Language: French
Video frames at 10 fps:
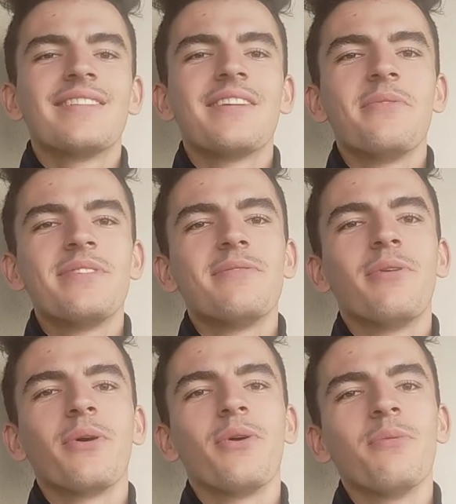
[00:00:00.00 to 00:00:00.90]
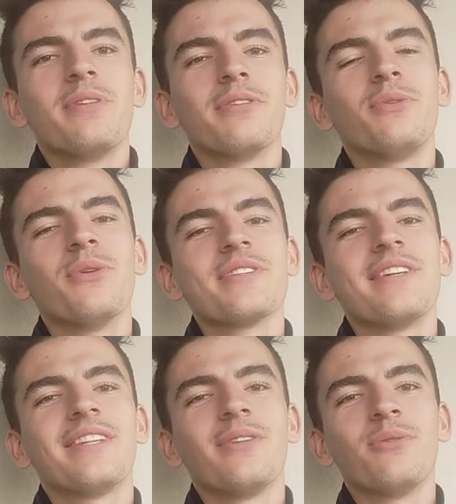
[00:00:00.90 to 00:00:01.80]
Salut, c'est Florian, bienvenue dans
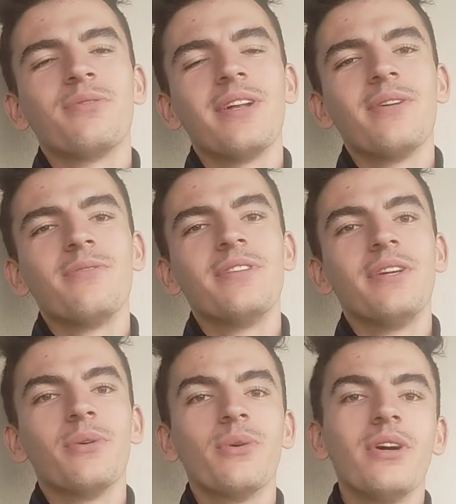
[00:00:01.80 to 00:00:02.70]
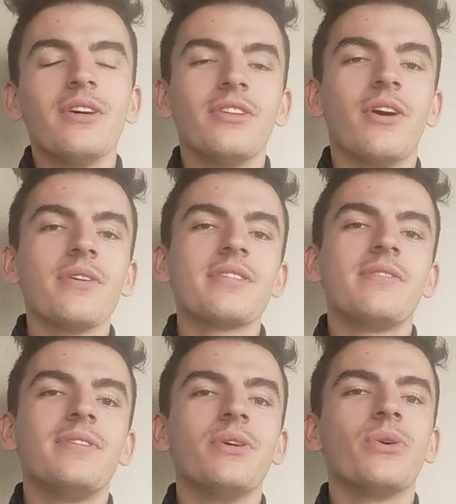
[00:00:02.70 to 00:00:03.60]
cette nouvelle vidéo. Dans
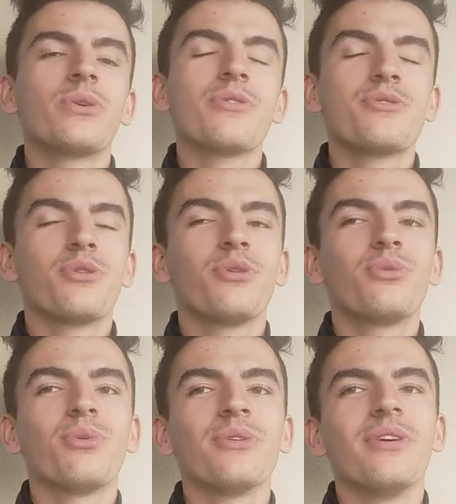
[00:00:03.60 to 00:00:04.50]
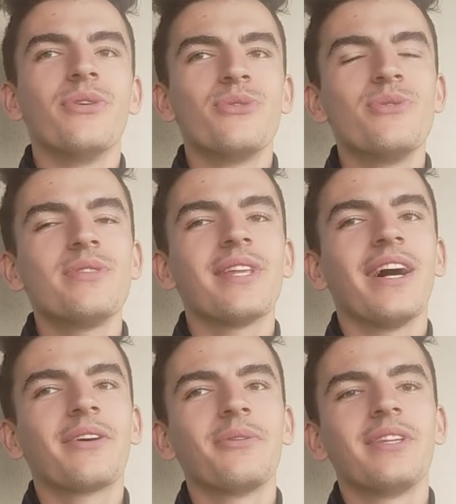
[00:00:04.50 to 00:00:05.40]
cette vidéo que je te tourne juste
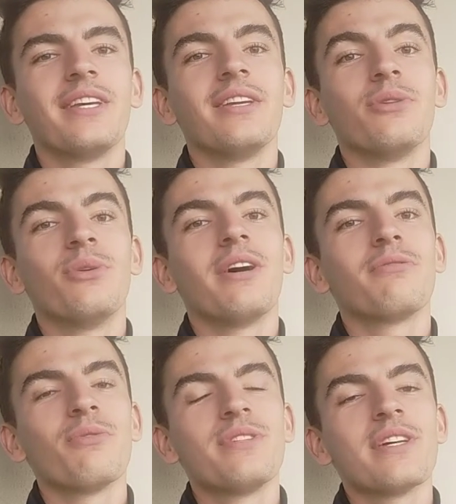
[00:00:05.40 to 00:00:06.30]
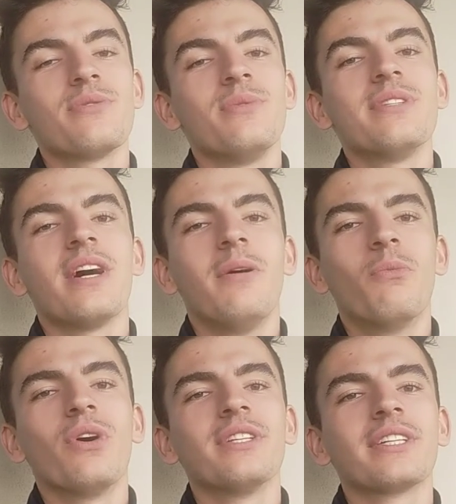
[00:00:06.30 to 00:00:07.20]
à côté de la frontière suisse, à
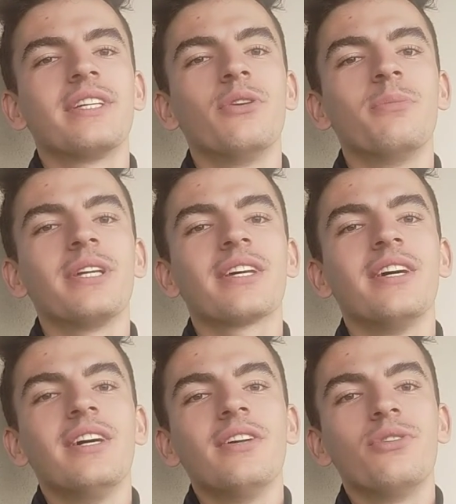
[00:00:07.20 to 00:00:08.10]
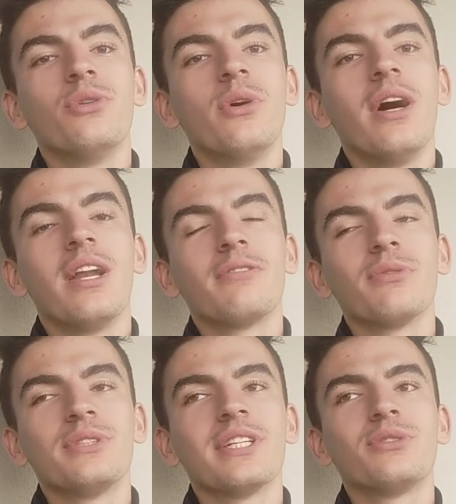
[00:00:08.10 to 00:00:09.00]
moins d'un kilomètre de la
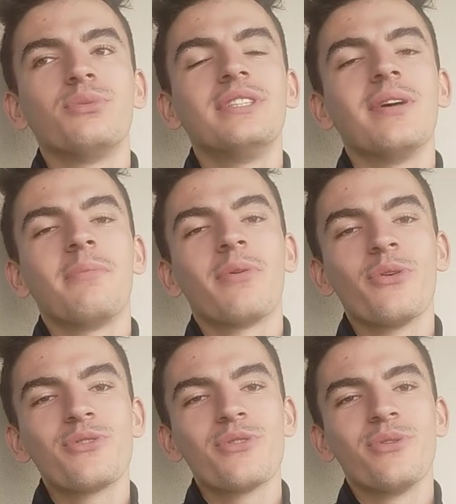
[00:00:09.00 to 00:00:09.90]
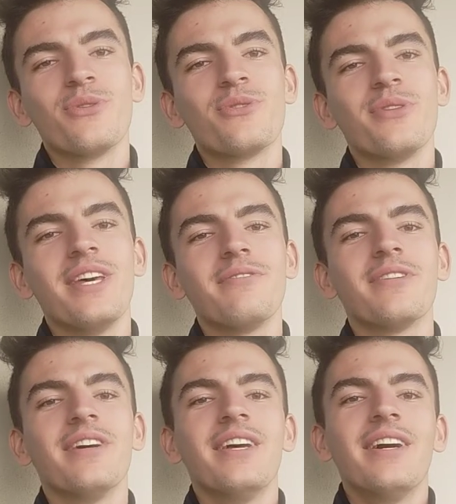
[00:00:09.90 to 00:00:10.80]
frontière suisse proche de
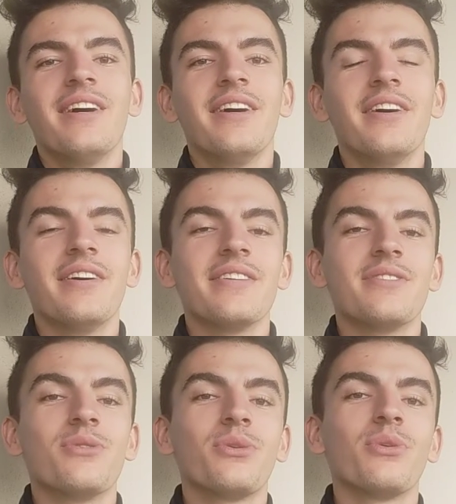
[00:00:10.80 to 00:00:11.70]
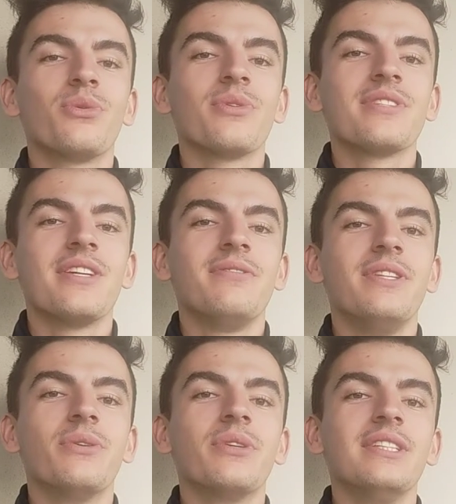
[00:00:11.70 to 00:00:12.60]
Genève, euh, je te tourne cette
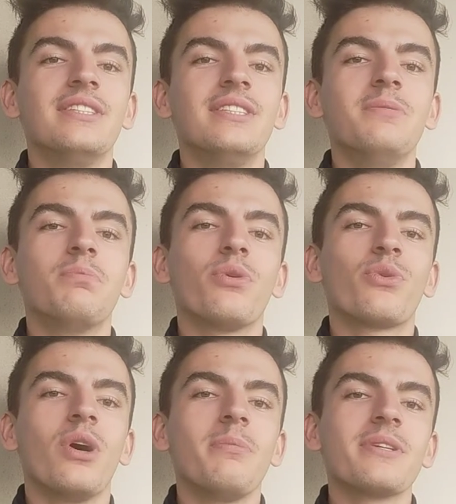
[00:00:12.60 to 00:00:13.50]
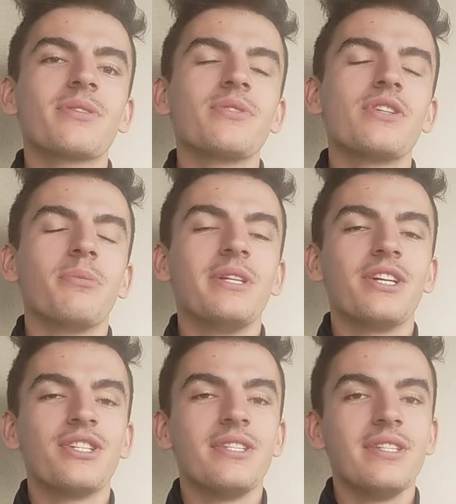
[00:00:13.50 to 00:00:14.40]
vidéo ici. Pourquoi Parce que j'ai
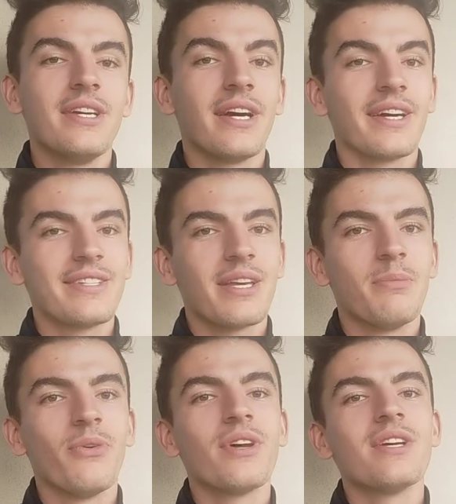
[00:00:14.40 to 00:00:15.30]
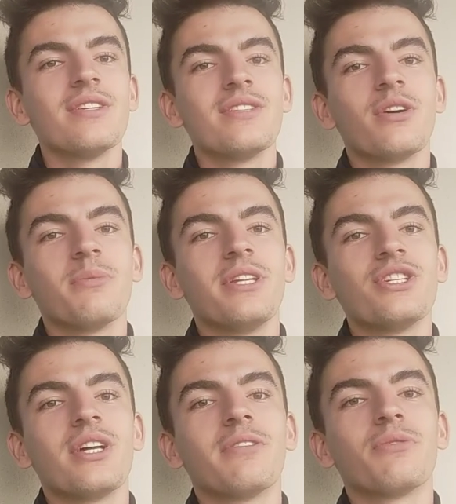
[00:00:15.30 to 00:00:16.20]
emménagé ici récemment. J'ai
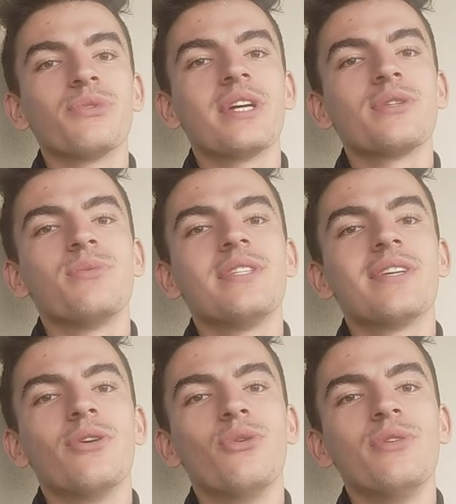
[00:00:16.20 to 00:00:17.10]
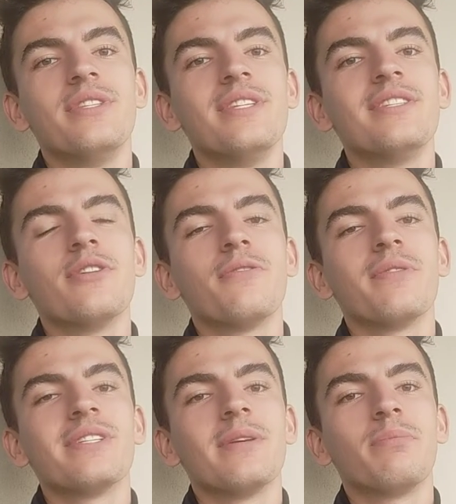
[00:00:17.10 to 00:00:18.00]
emménagé à la frontière suisse le 19
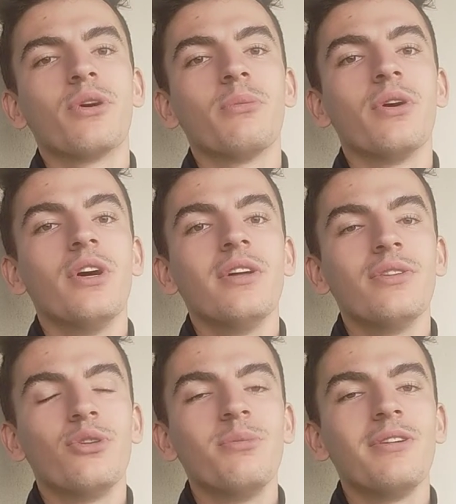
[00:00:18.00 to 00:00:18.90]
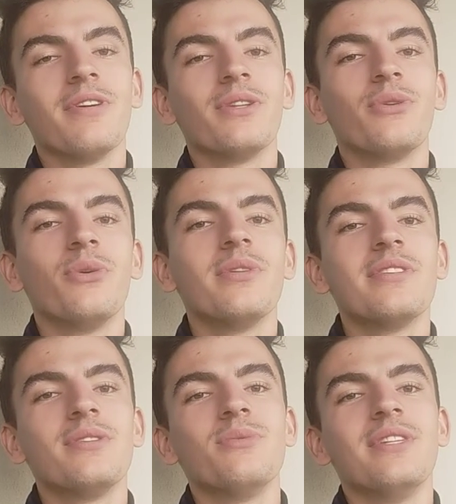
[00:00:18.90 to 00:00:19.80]
septembre 2022.
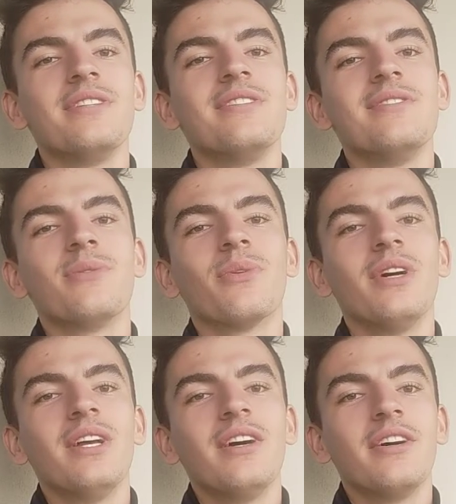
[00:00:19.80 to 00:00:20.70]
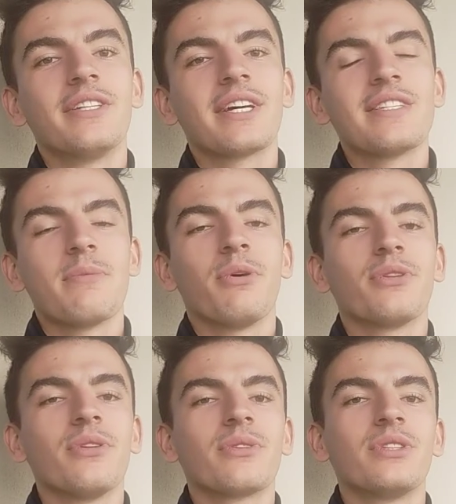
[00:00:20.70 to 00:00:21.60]
C'est une décision euh, très
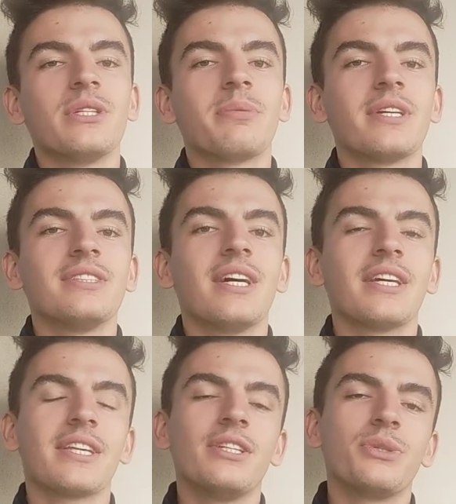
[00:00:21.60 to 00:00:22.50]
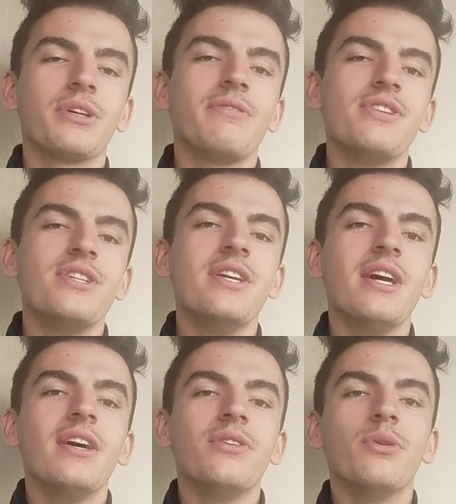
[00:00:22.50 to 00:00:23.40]
importante que j'ai prise, à laquelle je réfléchis
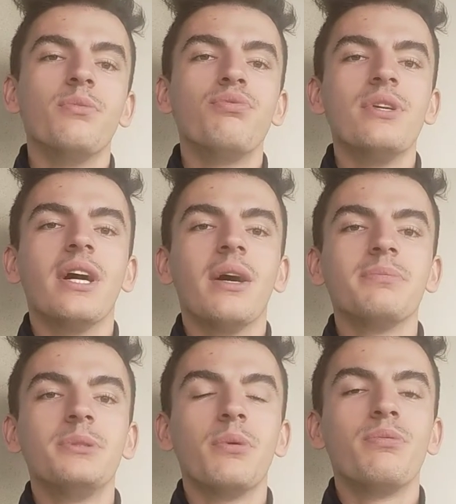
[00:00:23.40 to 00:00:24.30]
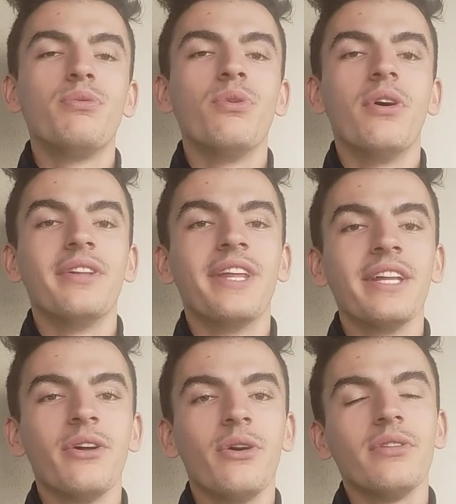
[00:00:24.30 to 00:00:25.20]
depuis un petit peu plus euh,
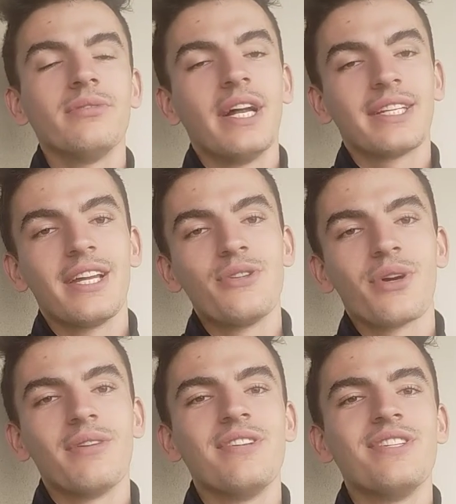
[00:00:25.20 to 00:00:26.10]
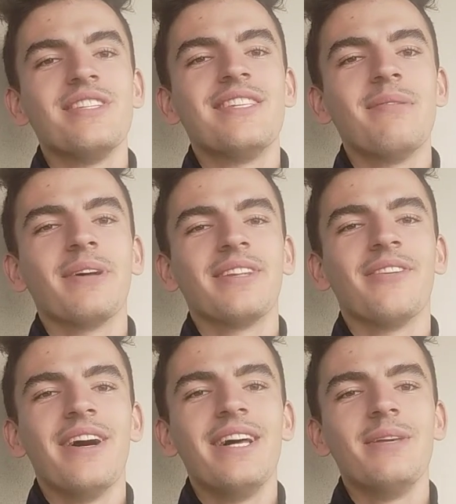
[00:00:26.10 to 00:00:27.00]
d'un an, à laquelle je réfléchissais.
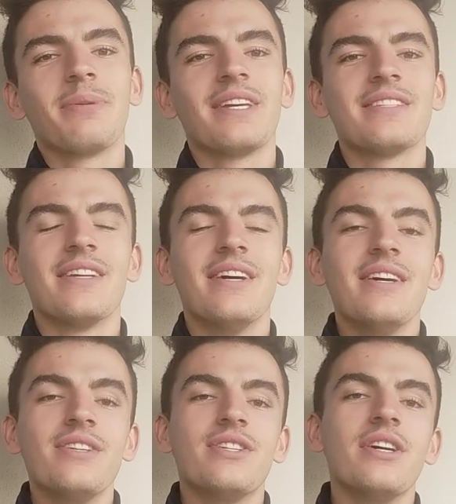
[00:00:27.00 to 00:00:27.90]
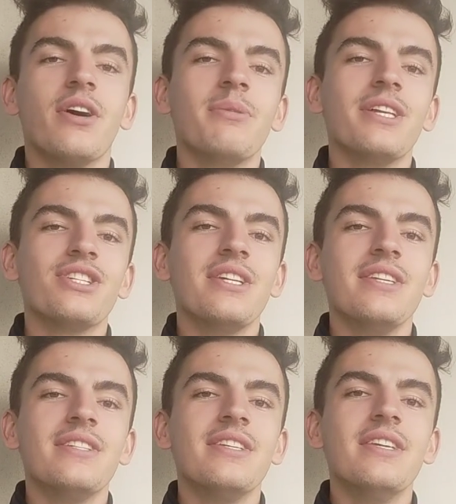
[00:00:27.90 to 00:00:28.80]
Maintenant, elle est prise. J'ai emménagé
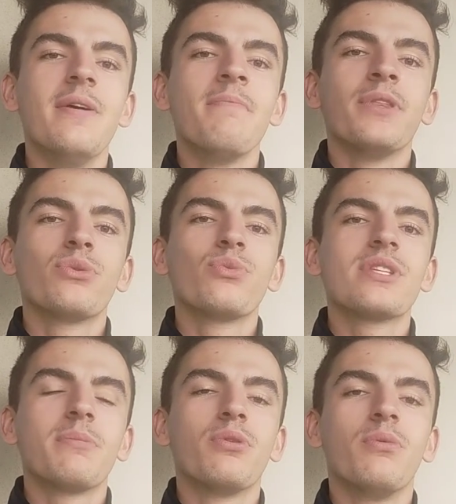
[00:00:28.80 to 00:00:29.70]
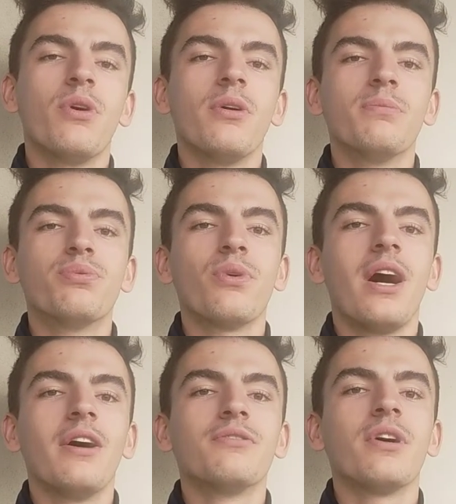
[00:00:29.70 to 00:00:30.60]
ici tout simplement pour
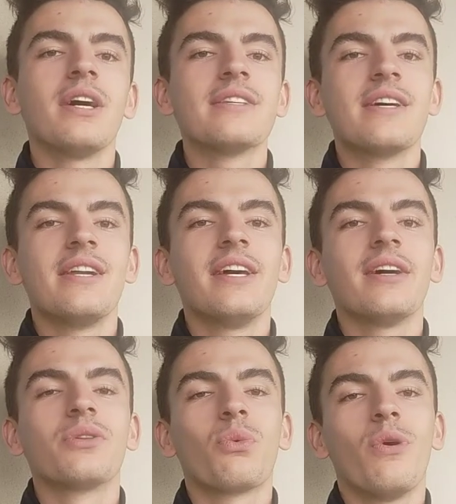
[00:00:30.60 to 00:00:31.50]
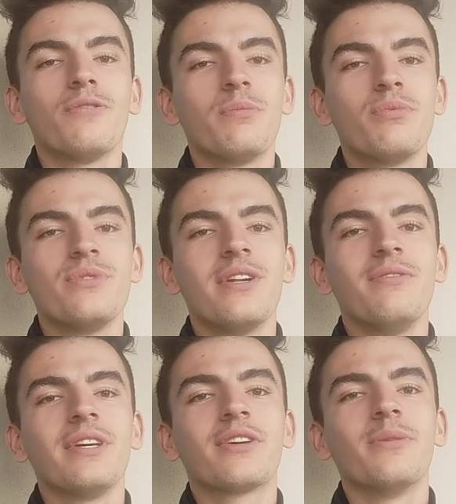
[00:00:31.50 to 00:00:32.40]
avoir un salaire trois fois plus
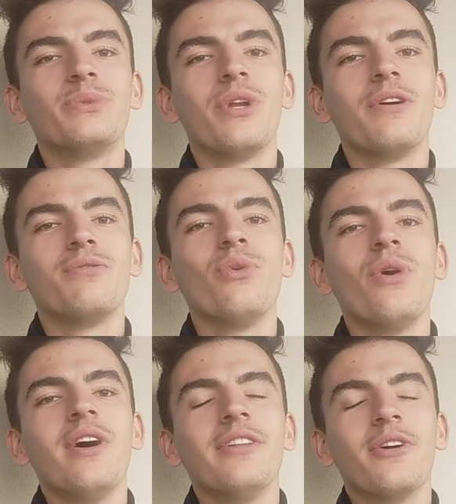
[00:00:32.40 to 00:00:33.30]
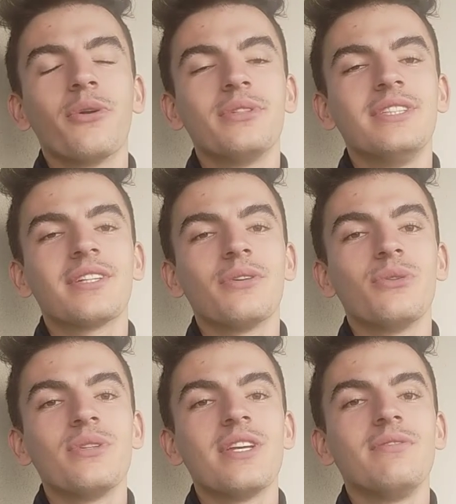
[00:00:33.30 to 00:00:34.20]
élevé comme tu l'as vu dans le titre
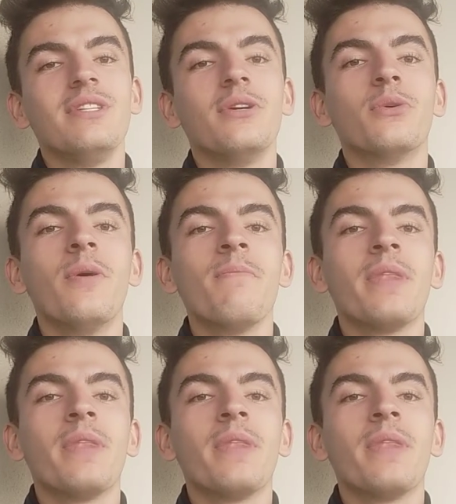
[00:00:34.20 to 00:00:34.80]
de cette vidéo.